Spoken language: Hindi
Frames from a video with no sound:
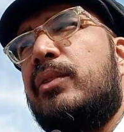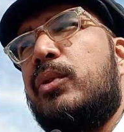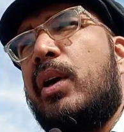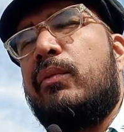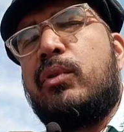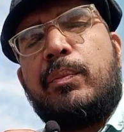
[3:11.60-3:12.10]

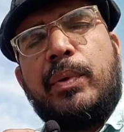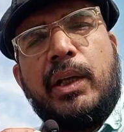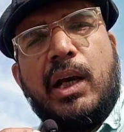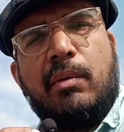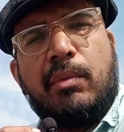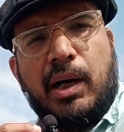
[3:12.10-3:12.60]
जो है वो
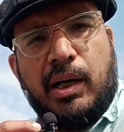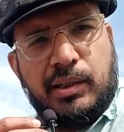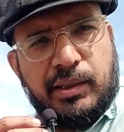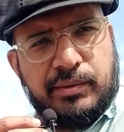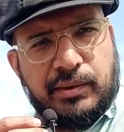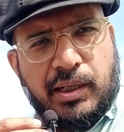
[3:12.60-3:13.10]
अपने
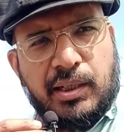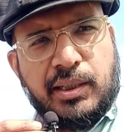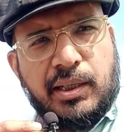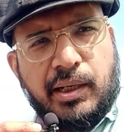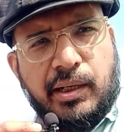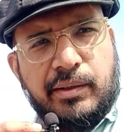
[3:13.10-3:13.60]
अमाल इस तरह
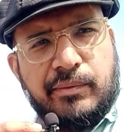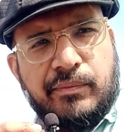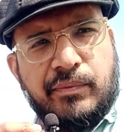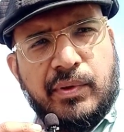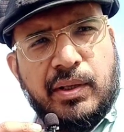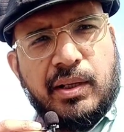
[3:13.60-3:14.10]
के करें
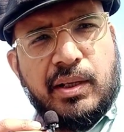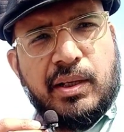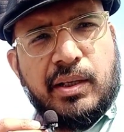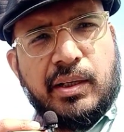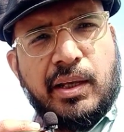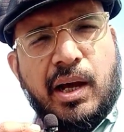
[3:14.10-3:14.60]

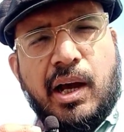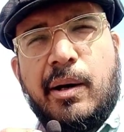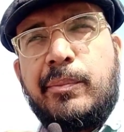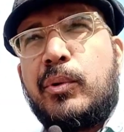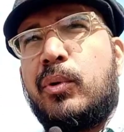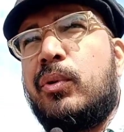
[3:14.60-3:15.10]
कि
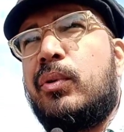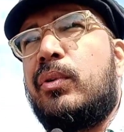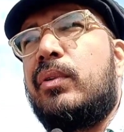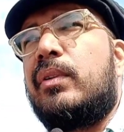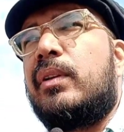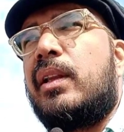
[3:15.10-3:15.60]
आपको
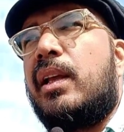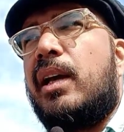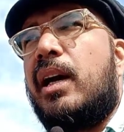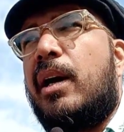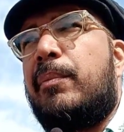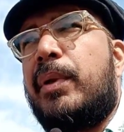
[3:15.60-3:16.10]

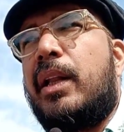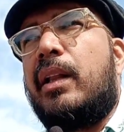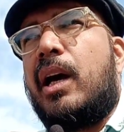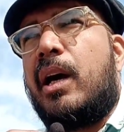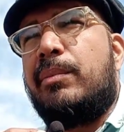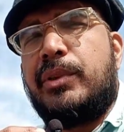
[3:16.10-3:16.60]
अपना
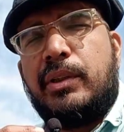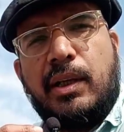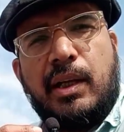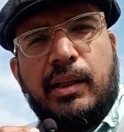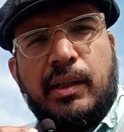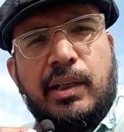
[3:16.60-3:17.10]
नाम
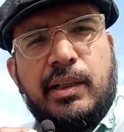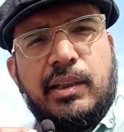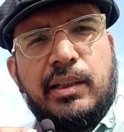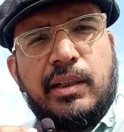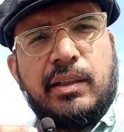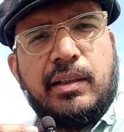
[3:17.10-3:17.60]
ज़िंदा रखने के
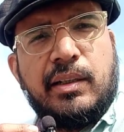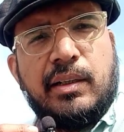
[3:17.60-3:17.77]
लिए